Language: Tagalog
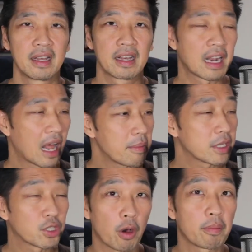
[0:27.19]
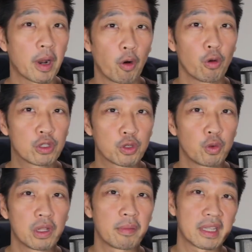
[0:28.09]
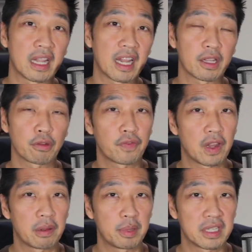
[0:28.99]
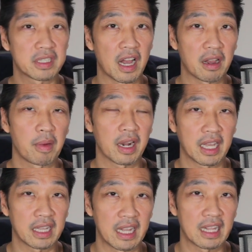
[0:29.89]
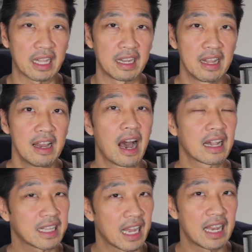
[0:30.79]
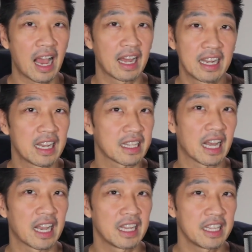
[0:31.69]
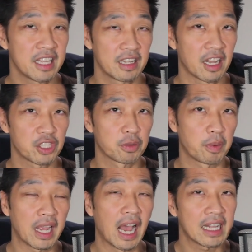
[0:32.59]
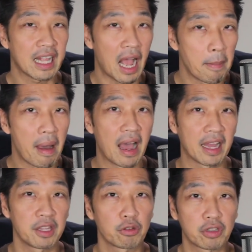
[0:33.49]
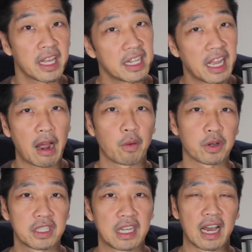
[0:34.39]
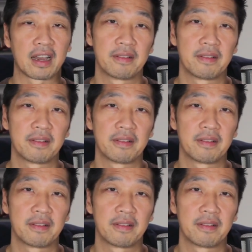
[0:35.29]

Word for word: Grabe, sobrang old school naman talaga tong Philippine stock market natin at kailangan nila tanggalin yan lunch break at habaan yung trading hours nila.